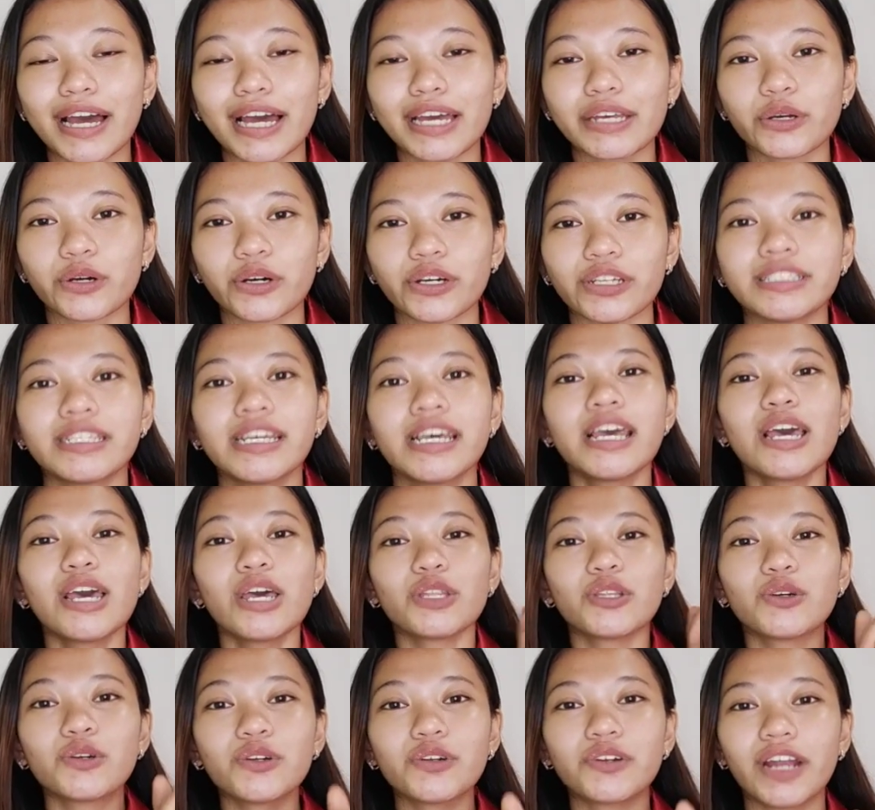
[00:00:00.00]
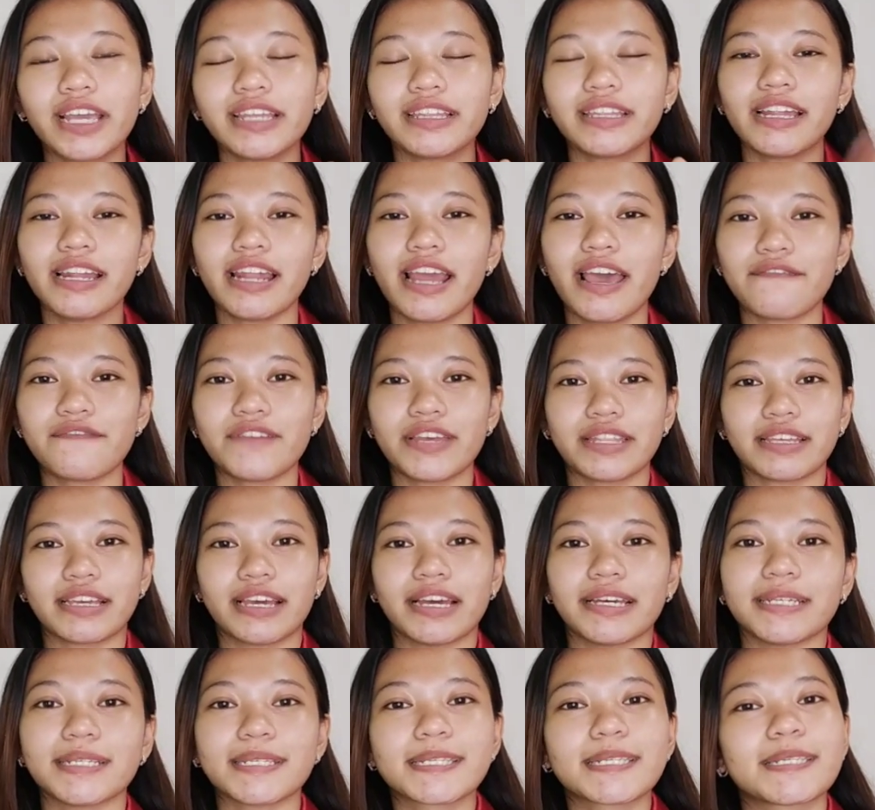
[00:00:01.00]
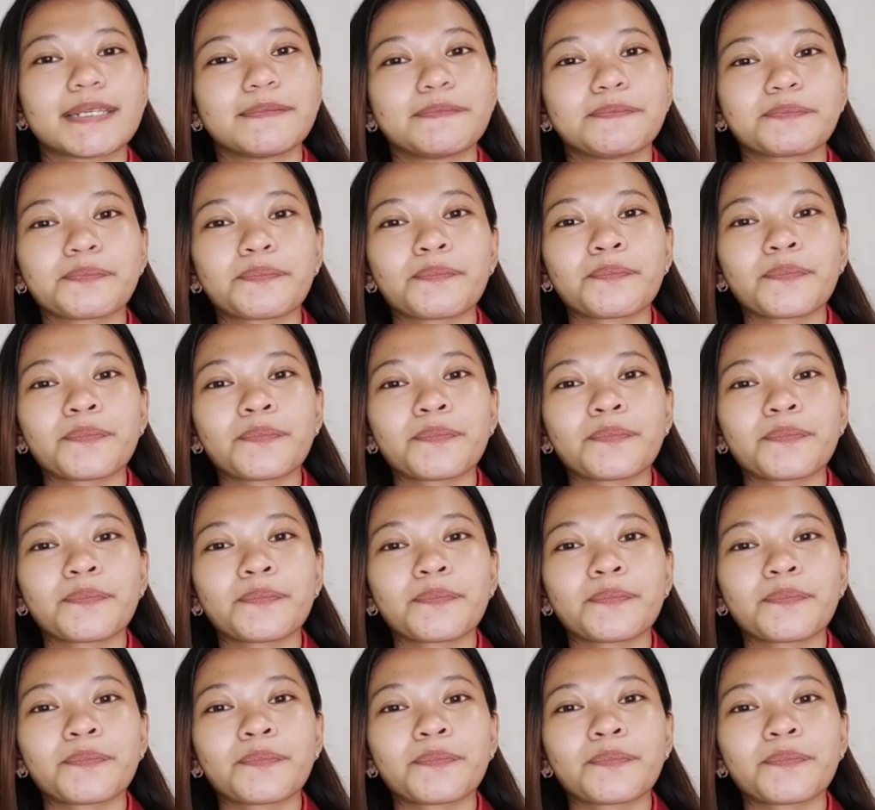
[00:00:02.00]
Ayun, nung grade 11 guys.